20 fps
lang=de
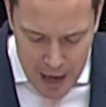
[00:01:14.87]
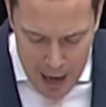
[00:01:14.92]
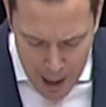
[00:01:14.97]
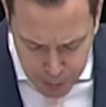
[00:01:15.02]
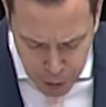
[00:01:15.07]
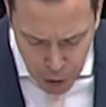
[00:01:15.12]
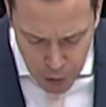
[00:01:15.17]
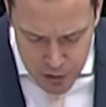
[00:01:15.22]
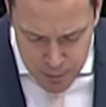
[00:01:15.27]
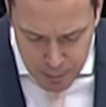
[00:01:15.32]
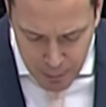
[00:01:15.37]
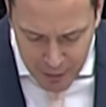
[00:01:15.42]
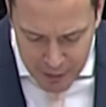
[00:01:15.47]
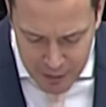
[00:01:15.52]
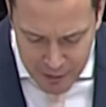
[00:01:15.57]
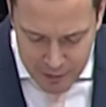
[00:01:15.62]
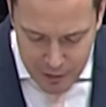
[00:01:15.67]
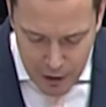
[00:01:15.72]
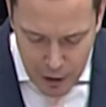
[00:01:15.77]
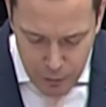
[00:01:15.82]
Der
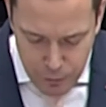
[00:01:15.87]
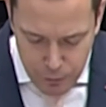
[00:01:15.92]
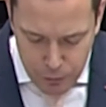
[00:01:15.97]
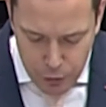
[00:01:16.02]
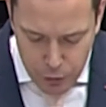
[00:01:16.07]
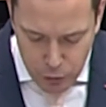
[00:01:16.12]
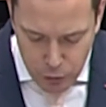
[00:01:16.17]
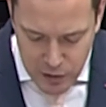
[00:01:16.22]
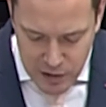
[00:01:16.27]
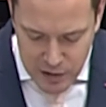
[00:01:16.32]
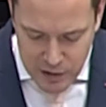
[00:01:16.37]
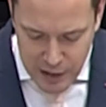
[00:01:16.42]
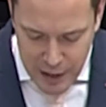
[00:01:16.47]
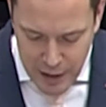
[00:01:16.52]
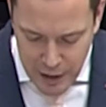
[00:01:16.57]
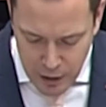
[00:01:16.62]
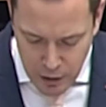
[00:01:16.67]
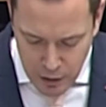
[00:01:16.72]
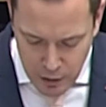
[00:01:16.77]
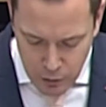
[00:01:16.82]
Abschlussbericht der von uns
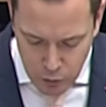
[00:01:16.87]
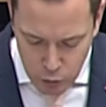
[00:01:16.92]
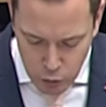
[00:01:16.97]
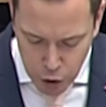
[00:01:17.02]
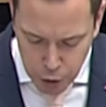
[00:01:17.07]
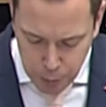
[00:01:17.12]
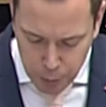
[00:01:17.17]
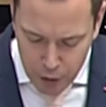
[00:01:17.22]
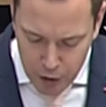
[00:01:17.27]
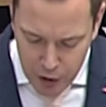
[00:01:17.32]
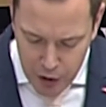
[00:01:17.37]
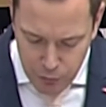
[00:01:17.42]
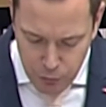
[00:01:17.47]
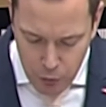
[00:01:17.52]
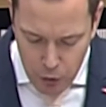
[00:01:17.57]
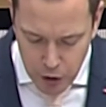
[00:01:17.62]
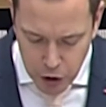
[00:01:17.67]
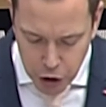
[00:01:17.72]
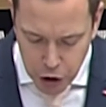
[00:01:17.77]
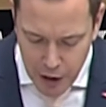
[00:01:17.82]
Linken ursprünglich
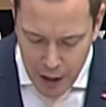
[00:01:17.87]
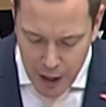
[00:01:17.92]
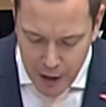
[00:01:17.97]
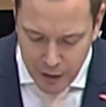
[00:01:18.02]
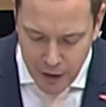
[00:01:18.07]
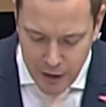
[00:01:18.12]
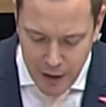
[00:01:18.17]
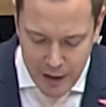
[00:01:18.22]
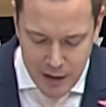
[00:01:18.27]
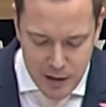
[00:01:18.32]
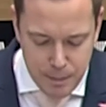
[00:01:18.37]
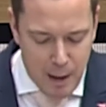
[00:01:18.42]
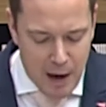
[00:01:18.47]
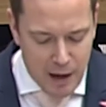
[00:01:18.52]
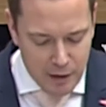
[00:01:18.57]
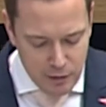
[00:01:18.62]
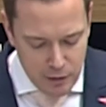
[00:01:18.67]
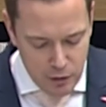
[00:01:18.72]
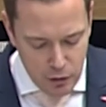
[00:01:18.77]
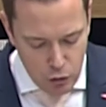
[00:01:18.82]
vorgeschlagenen
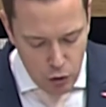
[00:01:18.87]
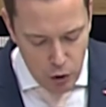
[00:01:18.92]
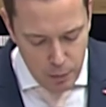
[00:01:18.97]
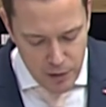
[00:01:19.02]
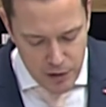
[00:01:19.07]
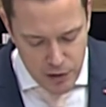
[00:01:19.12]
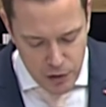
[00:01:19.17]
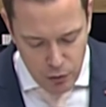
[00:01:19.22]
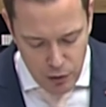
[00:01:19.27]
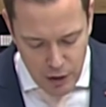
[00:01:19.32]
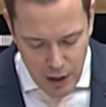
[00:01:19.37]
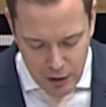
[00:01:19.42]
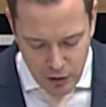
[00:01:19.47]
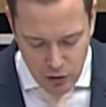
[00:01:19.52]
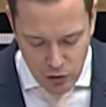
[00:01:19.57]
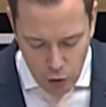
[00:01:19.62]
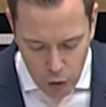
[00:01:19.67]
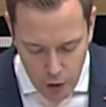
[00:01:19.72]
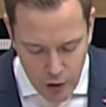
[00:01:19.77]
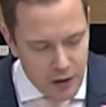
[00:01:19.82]
Expertinnenkommission
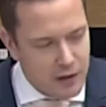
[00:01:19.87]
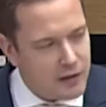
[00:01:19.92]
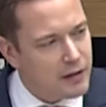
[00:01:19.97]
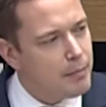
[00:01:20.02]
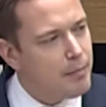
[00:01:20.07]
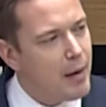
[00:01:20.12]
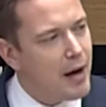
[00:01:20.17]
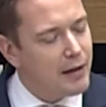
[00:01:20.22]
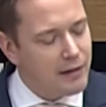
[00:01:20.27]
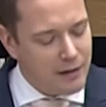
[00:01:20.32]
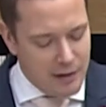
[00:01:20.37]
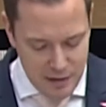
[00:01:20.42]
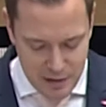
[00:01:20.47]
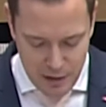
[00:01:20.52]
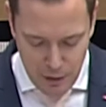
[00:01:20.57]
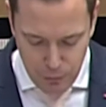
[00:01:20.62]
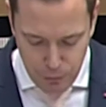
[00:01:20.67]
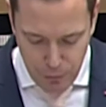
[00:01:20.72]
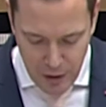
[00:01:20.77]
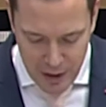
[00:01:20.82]
hat deutlich gemacht,
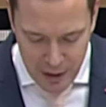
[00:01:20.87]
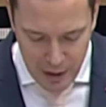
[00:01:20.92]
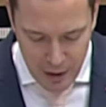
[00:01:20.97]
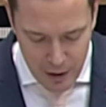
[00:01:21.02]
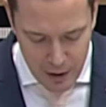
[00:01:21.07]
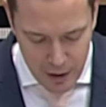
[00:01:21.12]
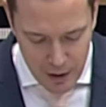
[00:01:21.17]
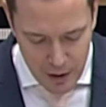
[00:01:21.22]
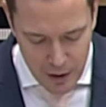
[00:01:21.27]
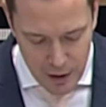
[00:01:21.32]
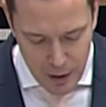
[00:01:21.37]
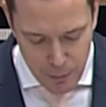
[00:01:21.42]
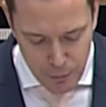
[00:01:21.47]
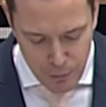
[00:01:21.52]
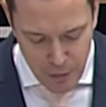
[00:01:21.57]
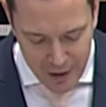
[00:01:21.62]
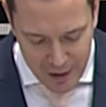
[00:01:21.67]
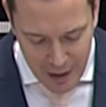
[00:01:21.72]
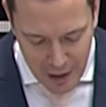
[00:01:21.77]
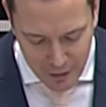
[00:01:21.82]
dass die Fehler im
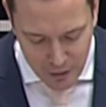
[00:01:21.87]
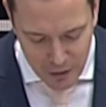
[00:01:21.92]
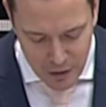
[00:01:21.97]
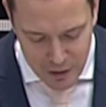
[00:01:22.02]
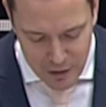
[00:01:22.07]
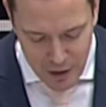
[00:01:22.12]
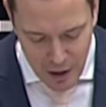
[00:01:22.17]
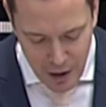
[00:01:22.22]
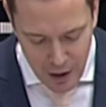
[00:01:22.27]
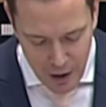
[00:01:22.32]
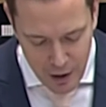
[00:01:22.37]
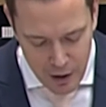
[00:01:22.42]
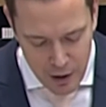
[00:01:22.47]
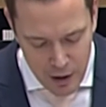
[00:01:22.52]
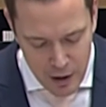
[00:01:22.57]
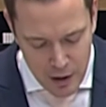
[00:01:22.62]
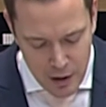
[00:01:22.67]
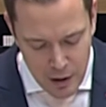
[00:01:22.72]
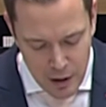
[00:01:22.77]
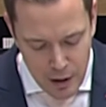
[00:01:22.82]
vergangenen
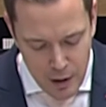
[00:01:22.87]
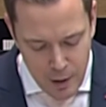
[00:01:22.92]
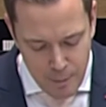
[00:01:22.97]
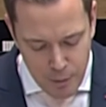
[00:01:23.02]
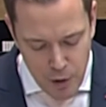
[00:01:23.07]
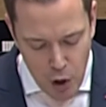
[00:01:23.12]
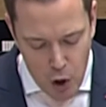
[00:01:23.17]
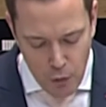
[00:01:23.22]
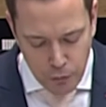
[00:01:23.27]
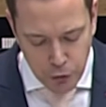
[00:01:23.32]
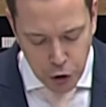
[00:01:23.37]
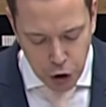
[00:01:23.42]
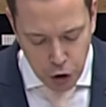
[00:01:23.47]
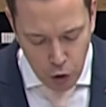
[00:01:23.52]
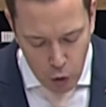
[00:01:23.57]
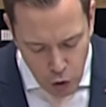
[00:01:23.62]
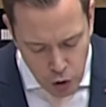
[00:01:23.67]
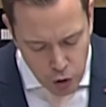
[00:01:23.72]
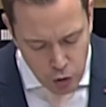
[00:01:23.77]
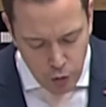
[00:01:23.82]
Jahr auf
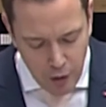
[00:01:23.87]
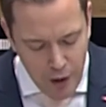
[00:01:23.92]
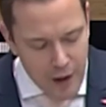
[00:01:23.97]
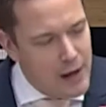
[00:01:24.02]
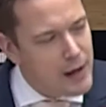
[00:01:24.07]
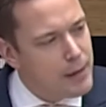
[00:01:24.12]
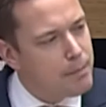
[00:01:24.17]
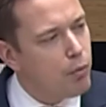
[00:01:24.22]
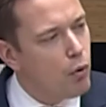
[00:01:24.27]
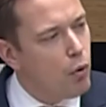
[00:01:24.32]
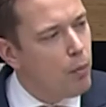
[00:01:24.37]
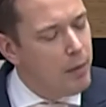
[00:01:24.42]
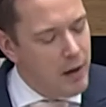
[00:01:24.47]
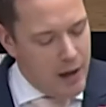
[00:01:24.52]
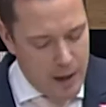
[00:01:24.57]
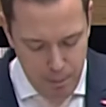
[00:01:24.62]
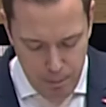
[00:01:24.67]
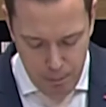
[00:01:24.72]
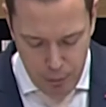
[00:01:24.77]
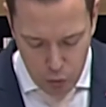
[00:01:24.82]
strukturellen
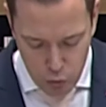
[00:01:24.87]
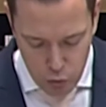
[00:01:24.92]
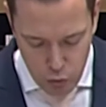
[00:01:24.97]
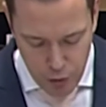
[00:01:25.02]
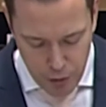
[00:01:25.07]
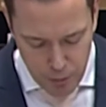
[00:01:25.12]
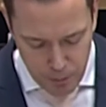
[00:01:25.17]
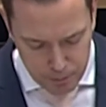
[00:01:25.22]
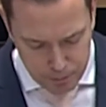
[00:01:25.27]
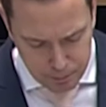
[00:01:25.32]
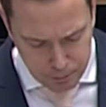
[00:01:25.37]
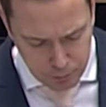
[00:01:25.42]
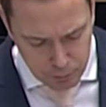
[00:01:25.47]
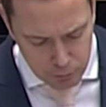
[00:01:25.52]
Problemen beruhen.